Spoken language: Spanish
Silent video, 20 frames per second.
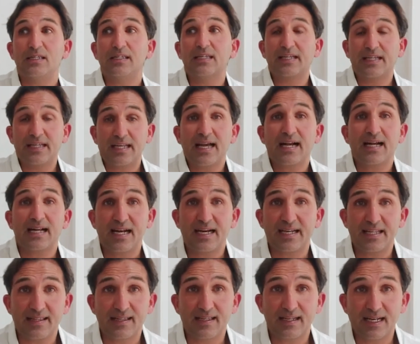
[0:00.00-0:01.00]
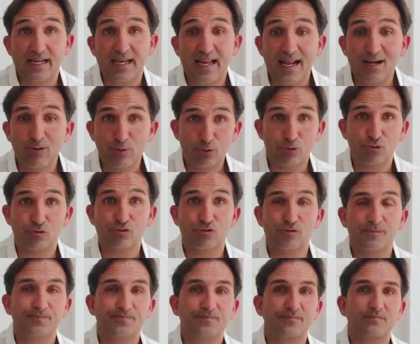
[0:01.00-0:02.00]
y crea, claridad, crea
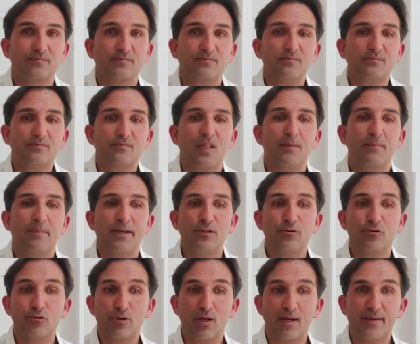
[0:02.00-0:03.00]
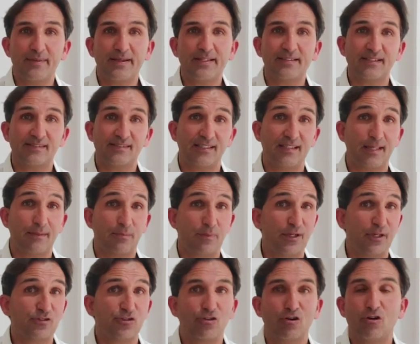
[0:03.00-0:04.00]
luz. Pero indudablemente si
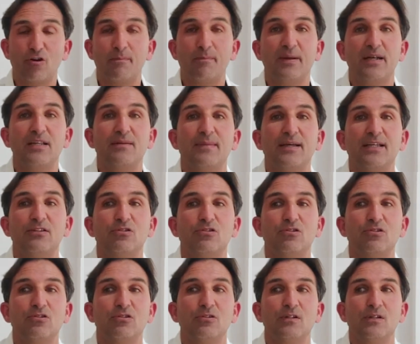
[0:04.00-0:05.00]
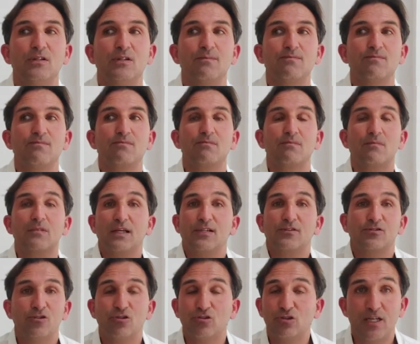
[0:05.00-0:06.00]
después eso no lo experimento,
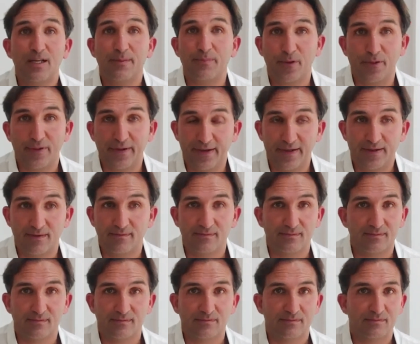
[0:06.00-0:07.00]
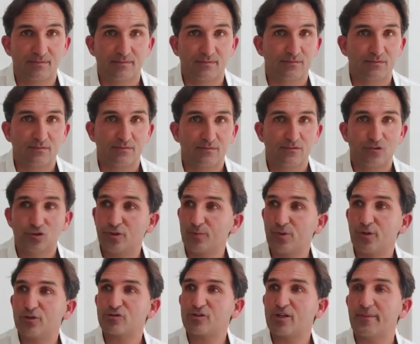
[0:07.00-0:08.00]
eso no tiene poder. Yo
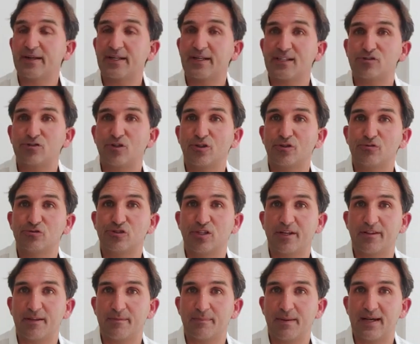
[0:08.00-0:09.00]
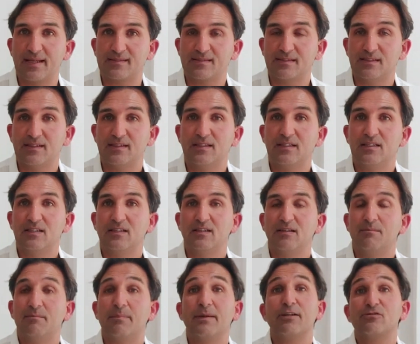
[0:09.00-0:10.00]
puedo saber que soy un ser de paz,
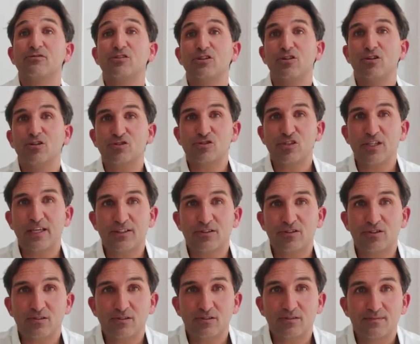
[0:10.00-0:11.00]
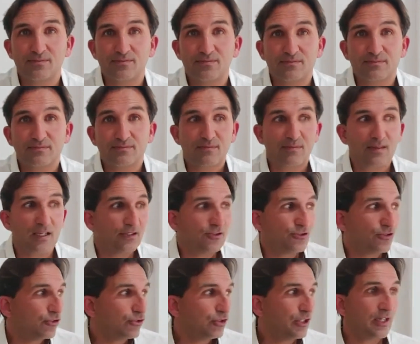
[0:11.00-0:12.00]
pero si no lo siento,
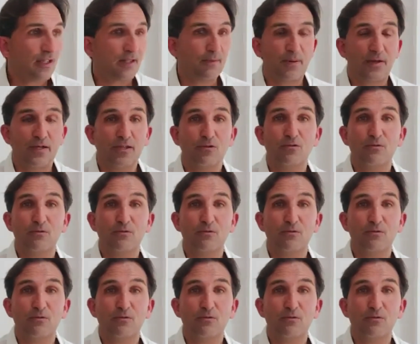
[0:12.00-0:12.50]
eso no tiene después